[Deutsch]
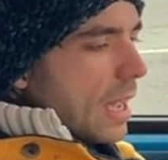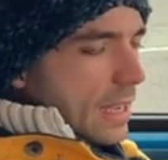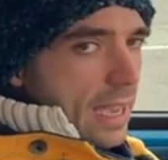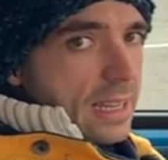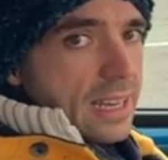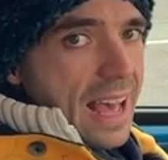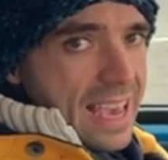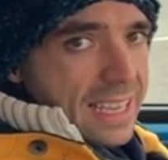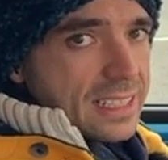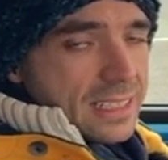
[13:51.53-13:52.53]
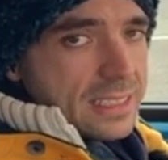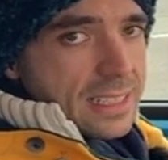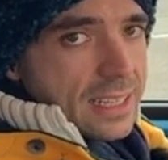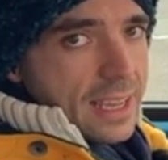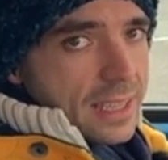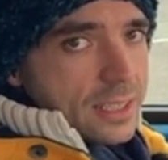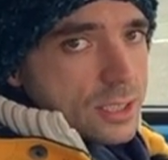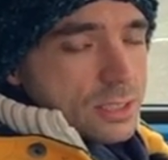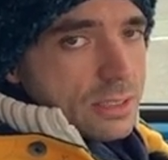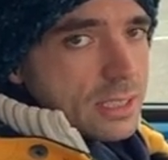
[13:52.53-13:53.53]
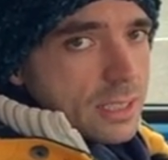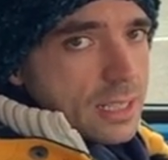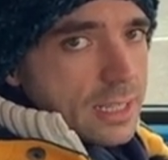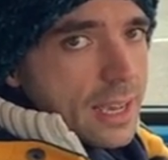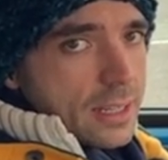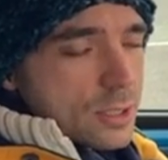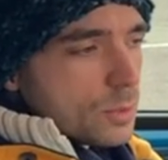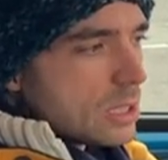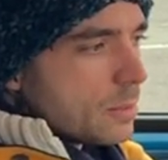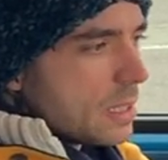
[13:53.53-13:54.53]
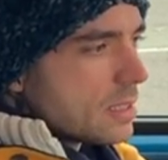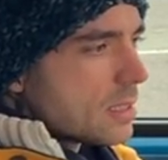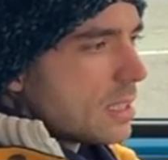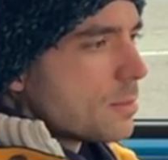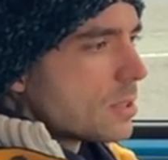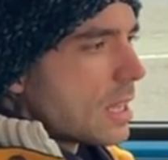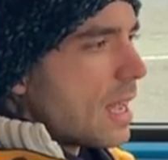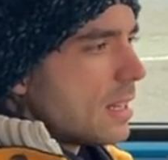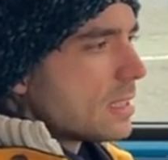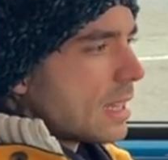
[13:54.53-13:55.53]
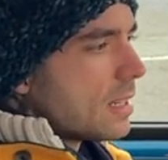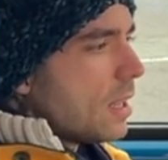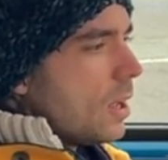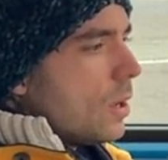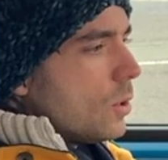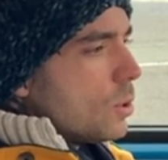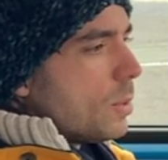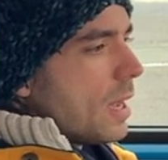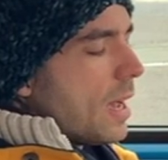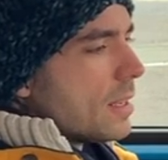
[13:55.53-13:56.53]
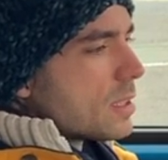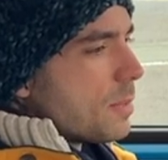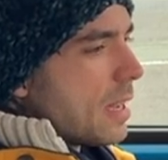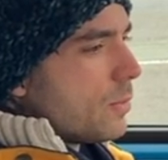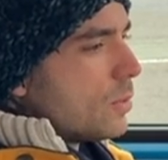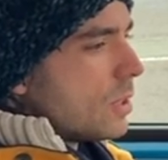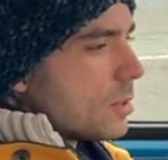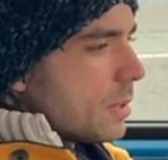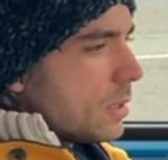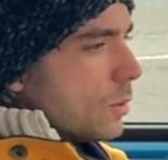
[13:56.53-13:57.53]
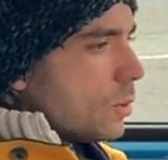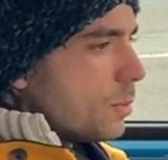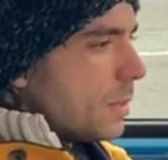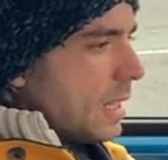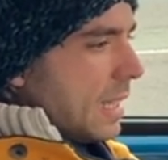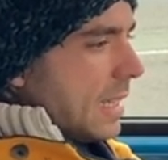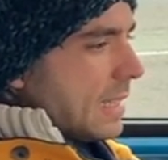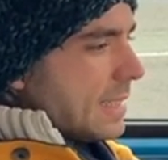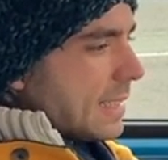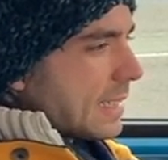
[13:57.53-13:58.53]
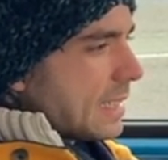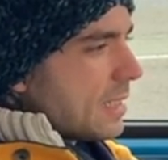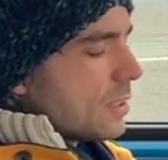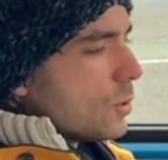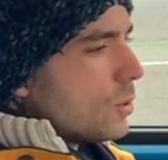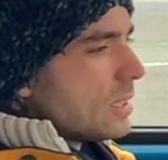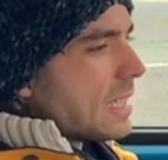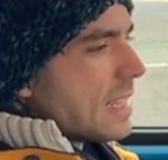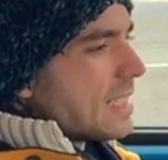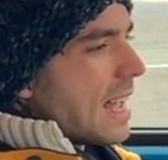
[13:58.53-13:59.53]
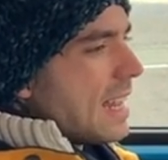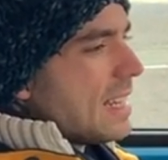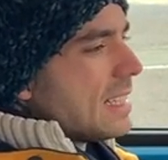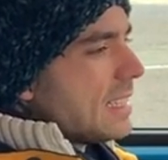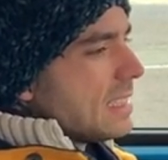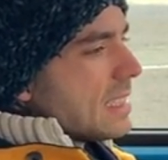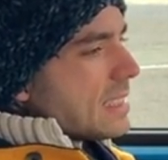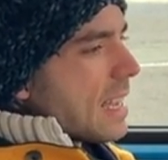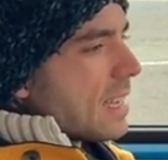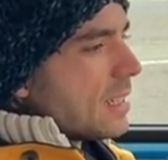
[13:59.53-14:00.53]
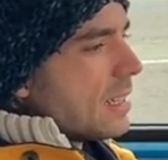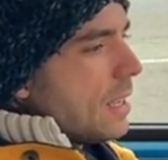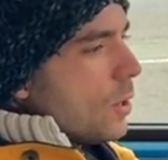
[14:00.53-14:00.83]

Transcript: kein eigenes, kein eigenen Screen hier, kein eigenes Multimedia-System, sondern alles geht über ein Smartphone, das man hier oben integriert und das all diese Sachen